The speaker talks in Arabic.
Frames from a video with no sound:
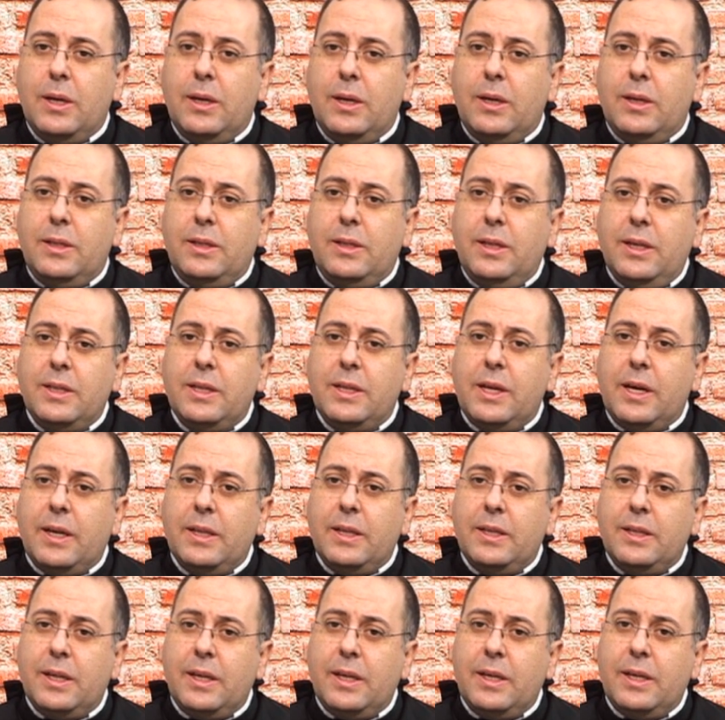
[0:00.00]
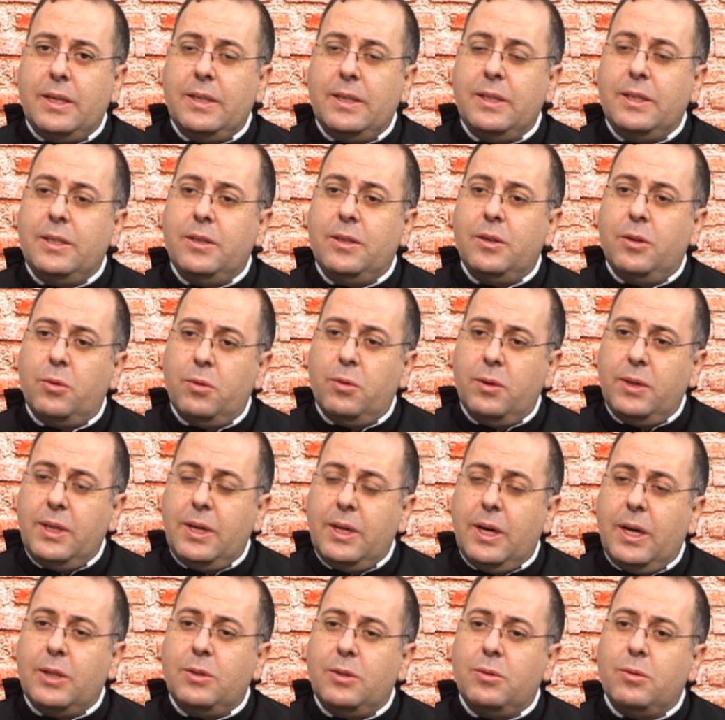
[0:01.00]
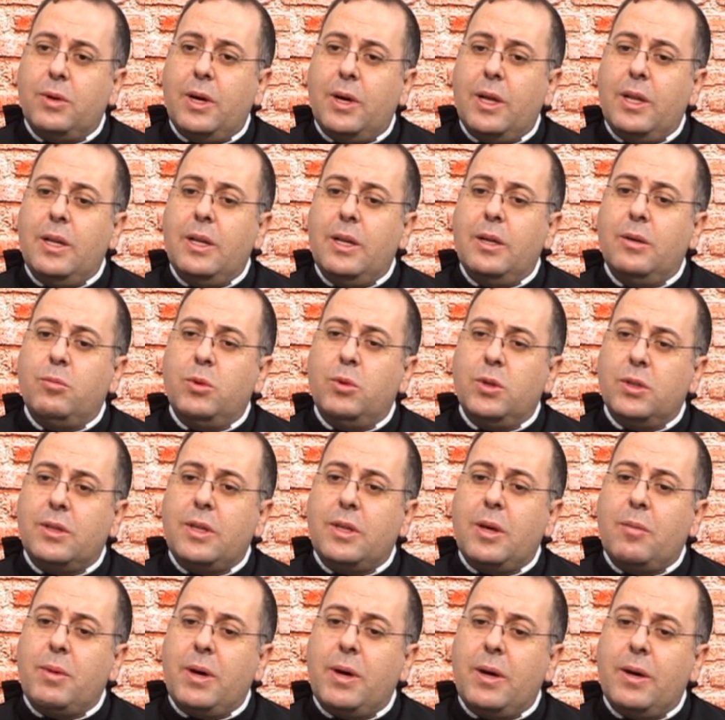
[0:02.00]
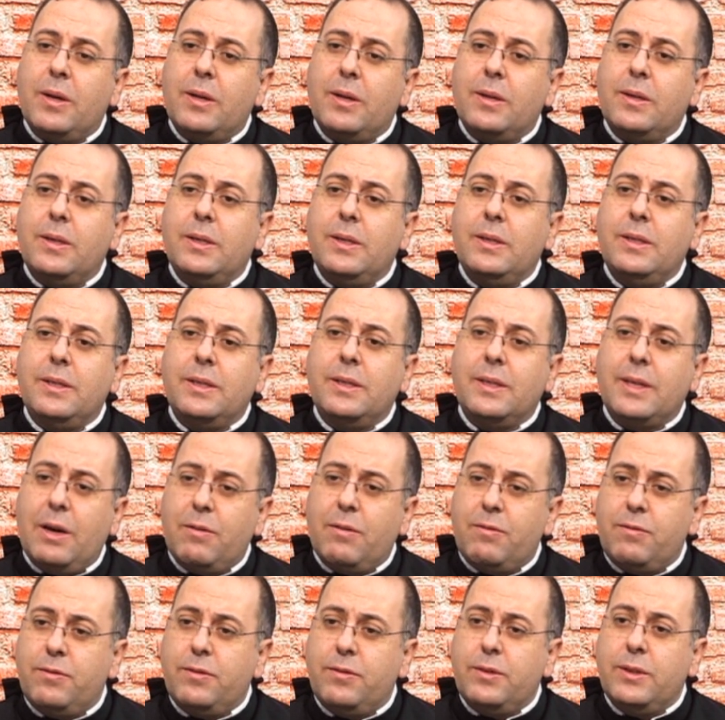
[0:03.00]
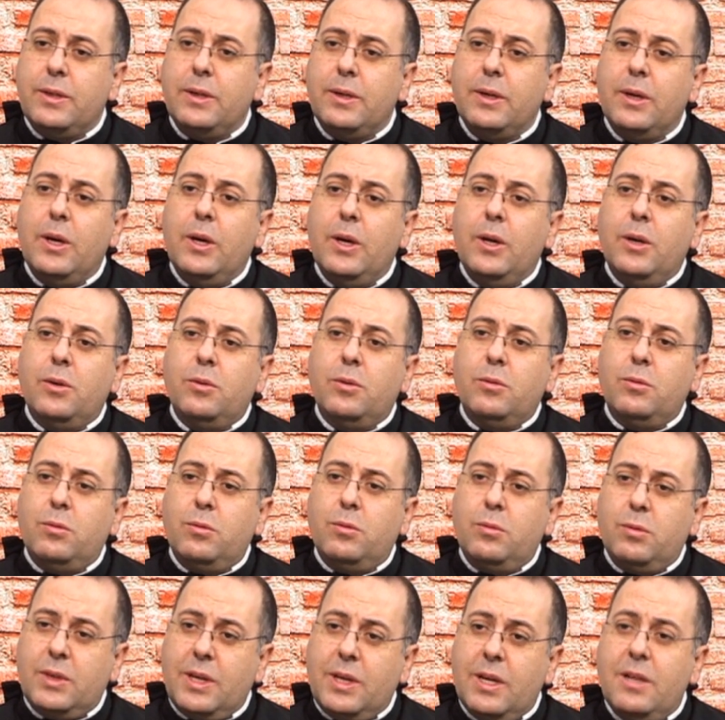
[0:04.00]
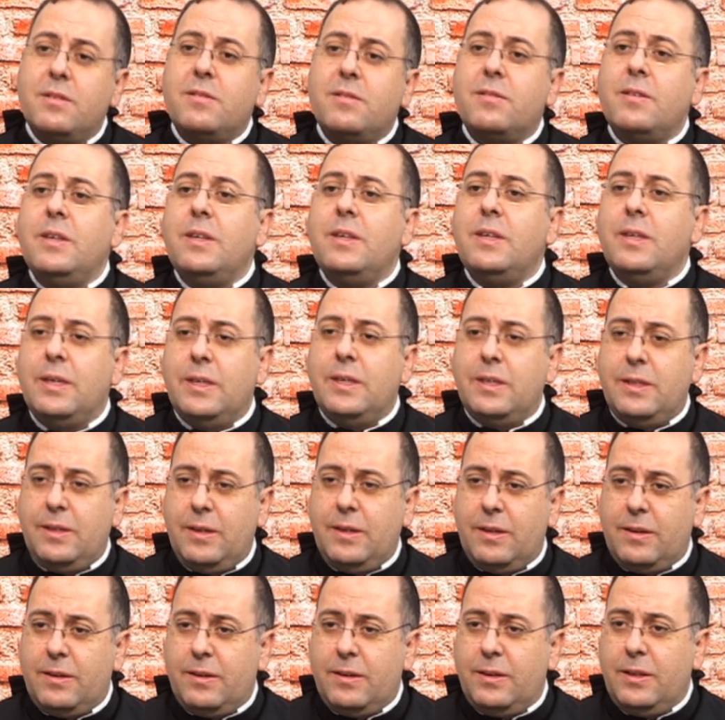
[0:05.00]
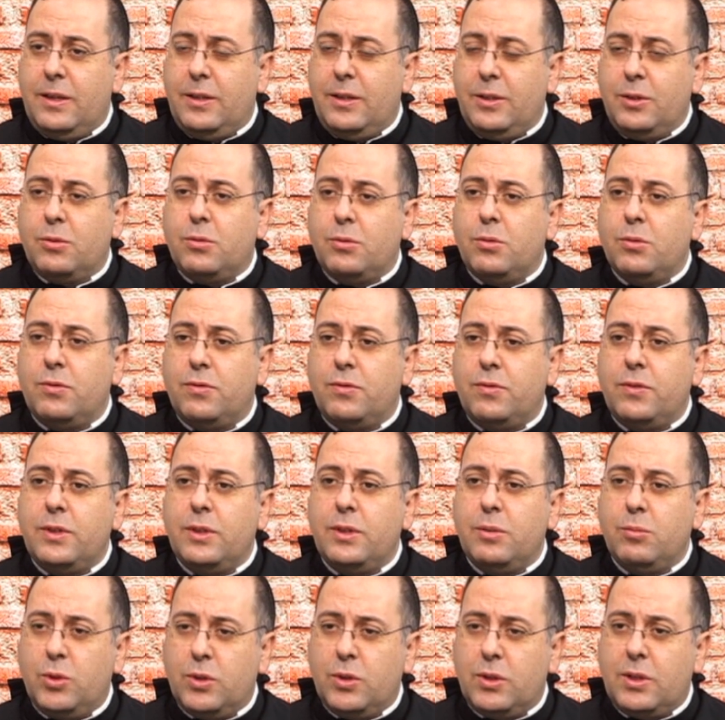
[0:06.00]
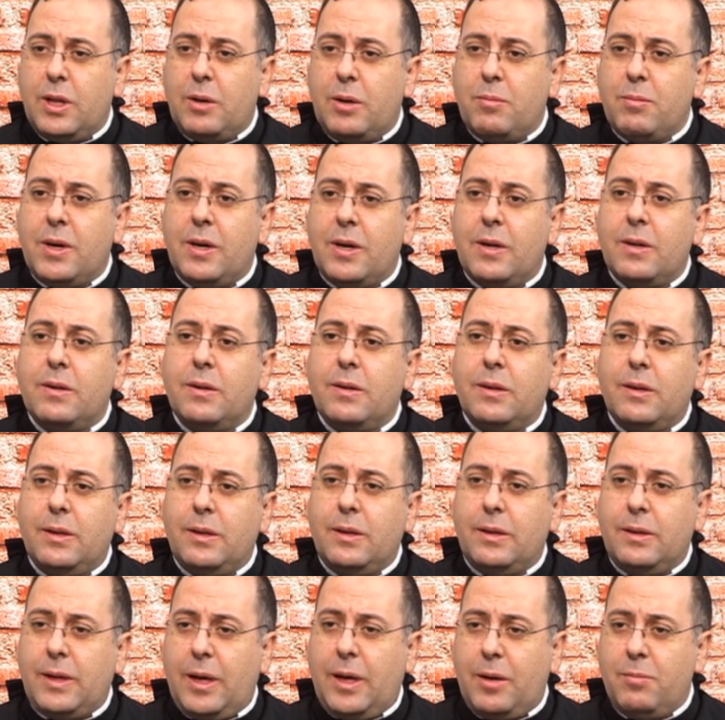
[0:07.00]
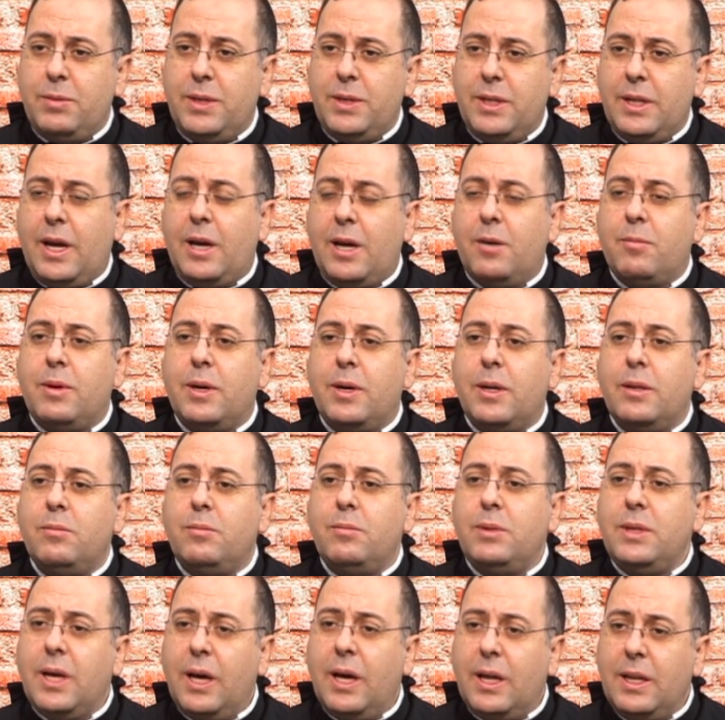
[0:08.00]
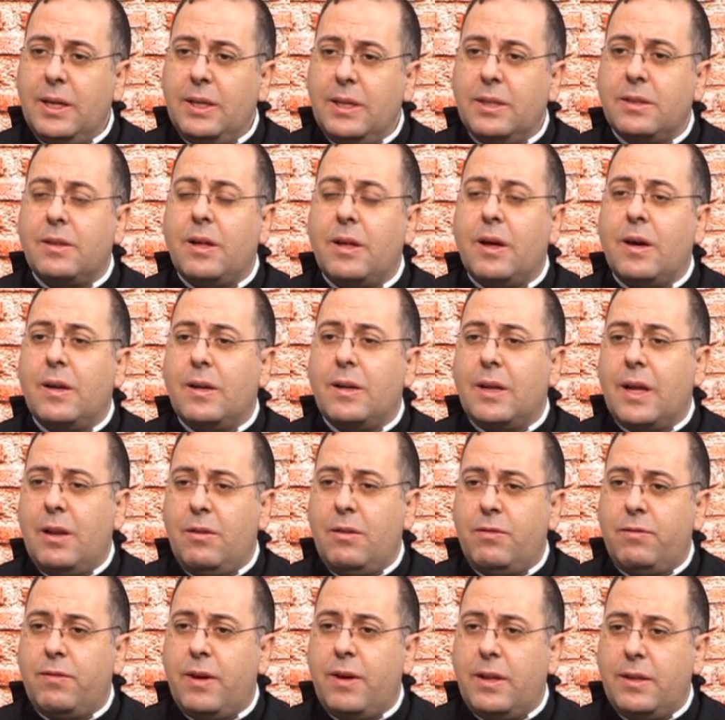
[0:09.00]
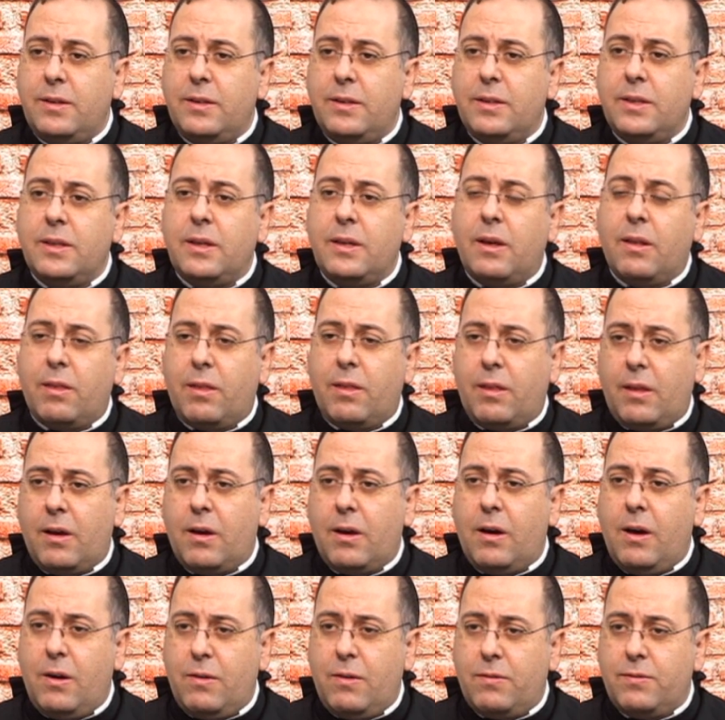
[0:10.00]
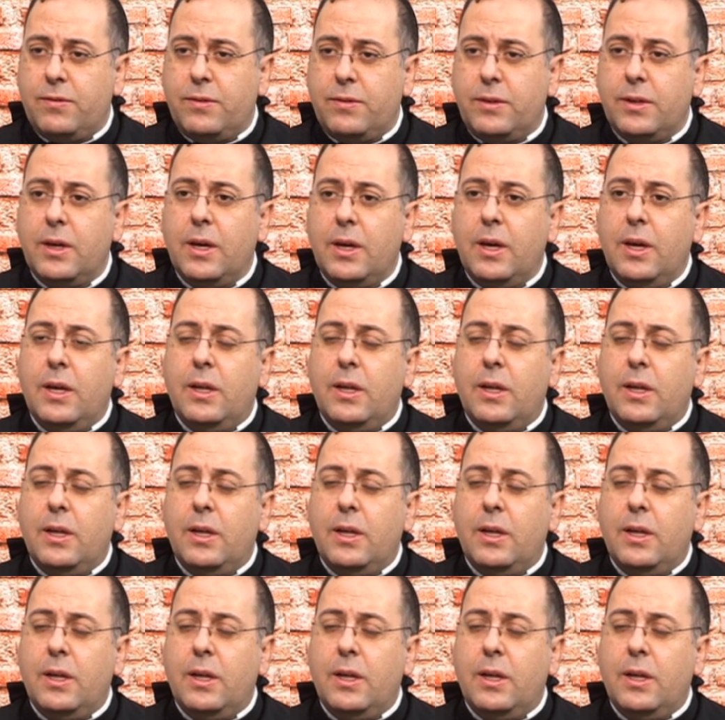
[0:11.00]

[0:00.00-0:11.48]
آه، نحن عنا يعني رؤية أنه هالمؤتمر يكفي وكل سنة نقدر يعني يكون في مؤتمر آه، عم بينعمل بهالإطار الفني الثقافي